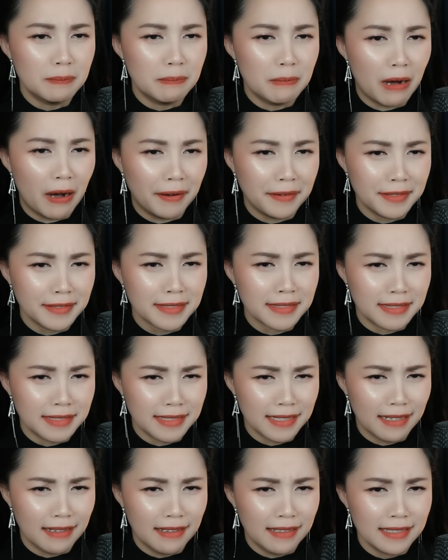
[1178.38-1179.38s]
Mọi
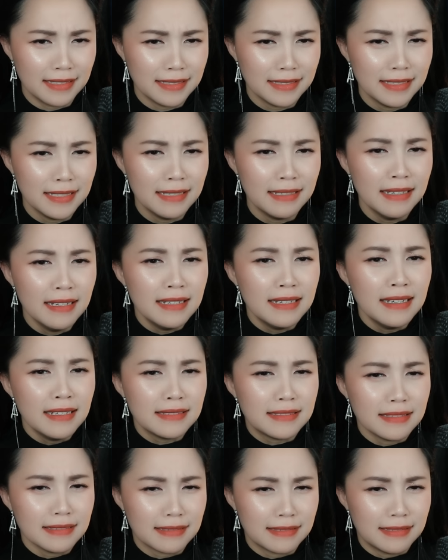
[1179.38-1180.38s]
người ơi,
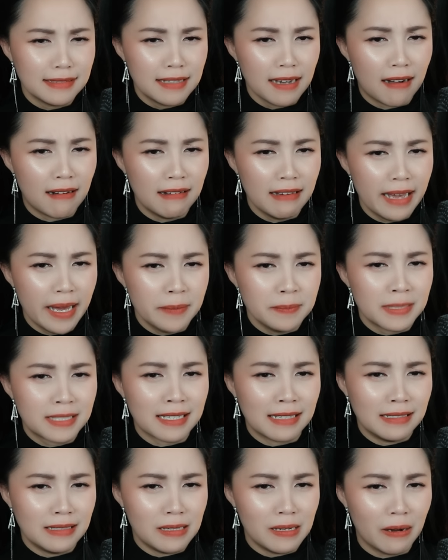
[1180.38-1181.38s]
cho em
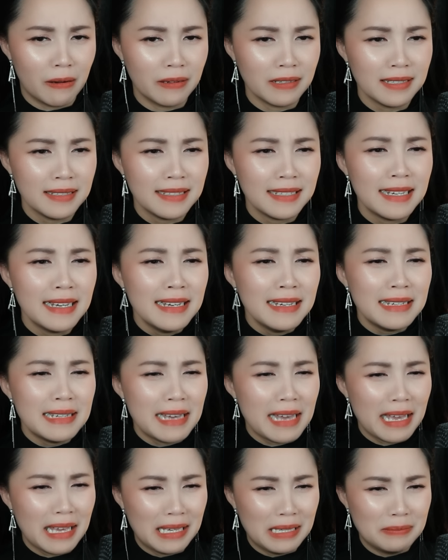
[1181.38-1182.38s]
xin lỗi.
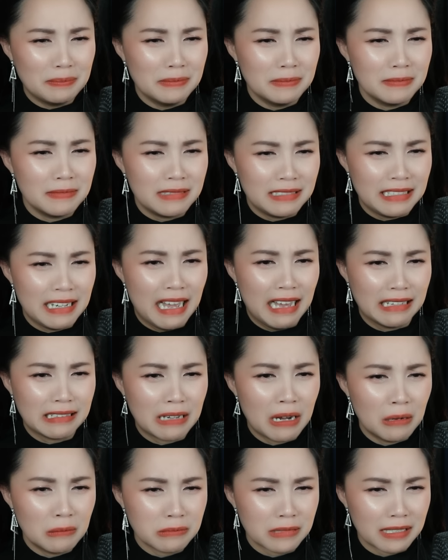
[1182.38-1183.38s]
Em đã
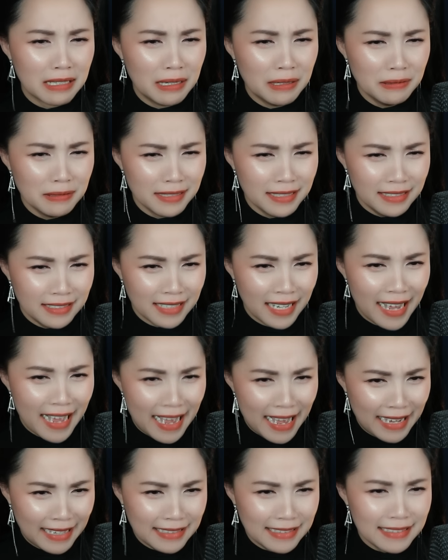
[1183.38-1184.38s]
không cứu được
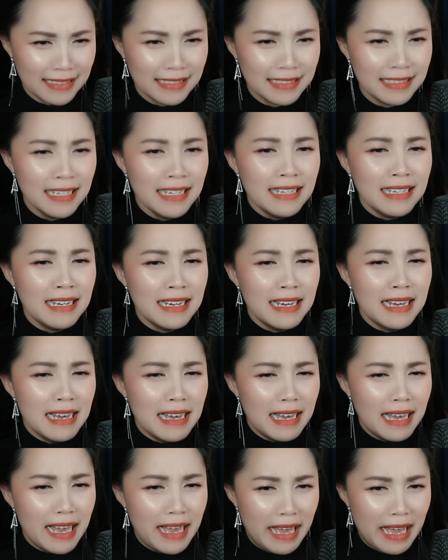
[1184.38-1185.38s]
ai.
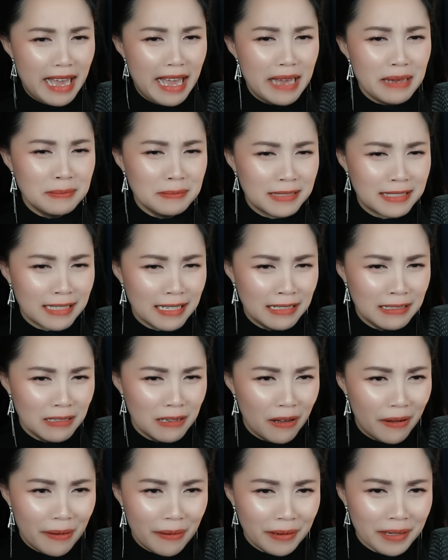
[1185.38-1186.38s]
Em xin
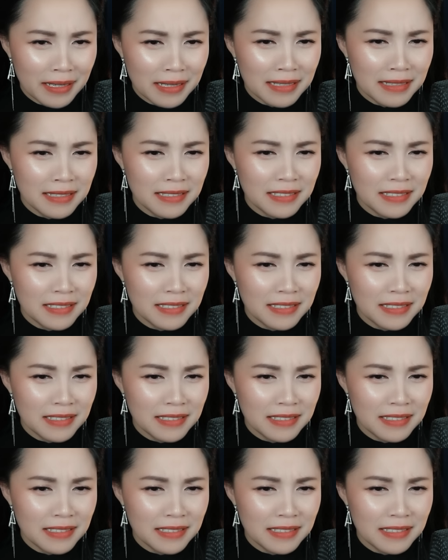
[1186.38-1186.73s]
lỗi.